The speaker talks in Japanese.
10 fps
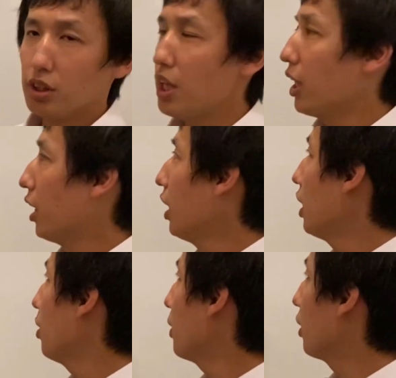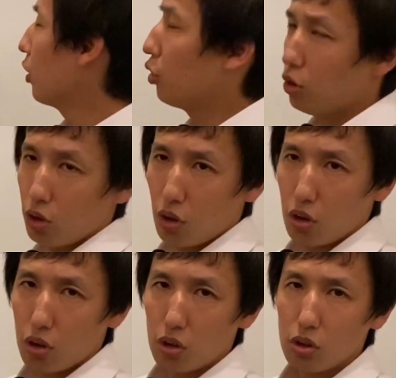で、えー、まああ
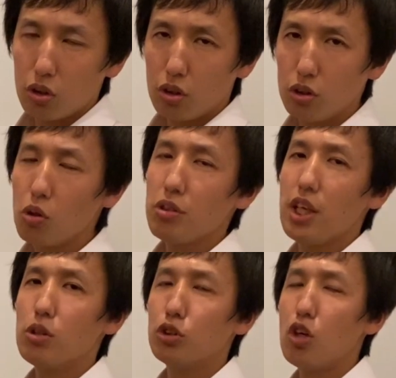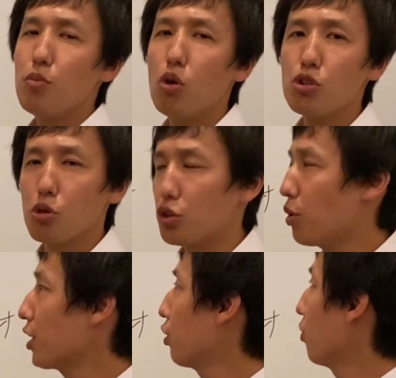の俗にあのストーム工場って
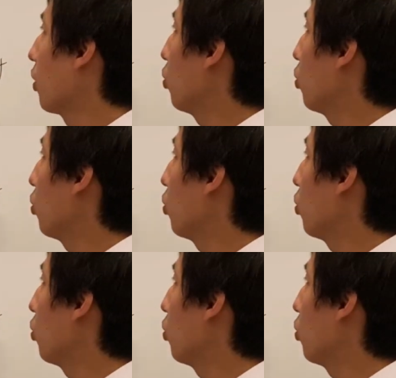言われてるの